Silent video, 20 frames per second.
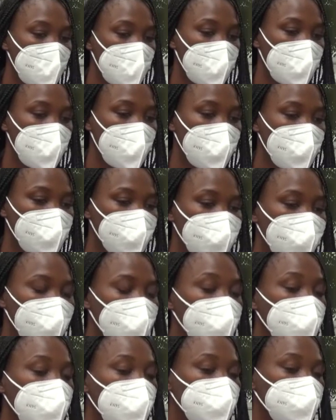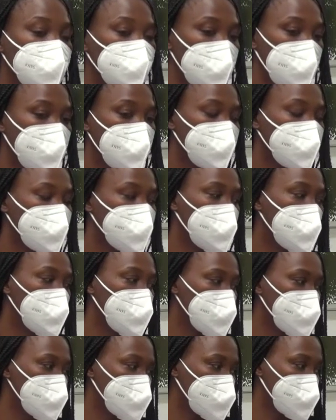à avaliação
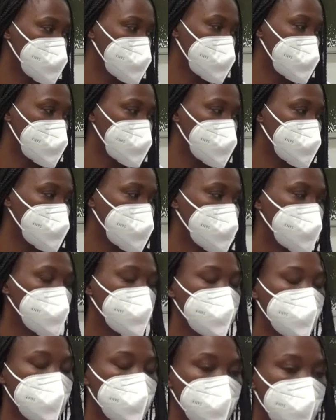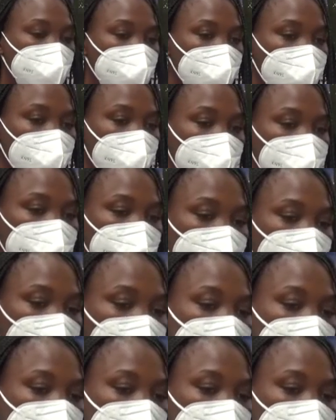psicológica do trabalhador